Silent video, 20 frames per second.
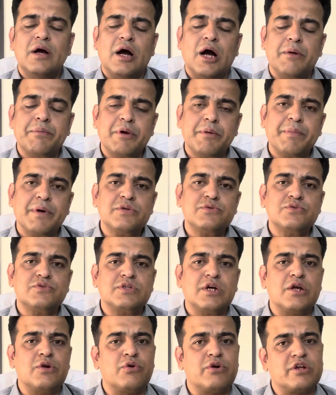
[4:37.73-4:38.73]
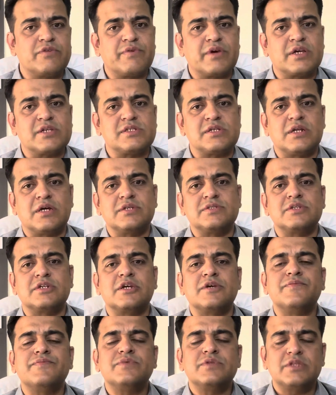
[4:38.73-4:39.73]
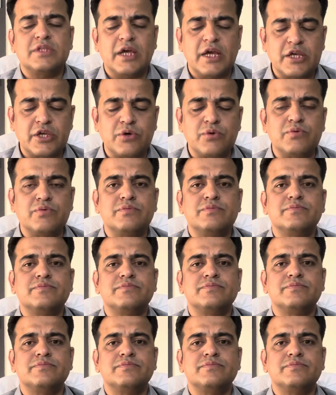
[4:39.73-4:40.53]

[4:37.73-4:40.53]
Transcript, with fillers: आपके पास उसका नोटिफिकेशन आ सके थैंक यू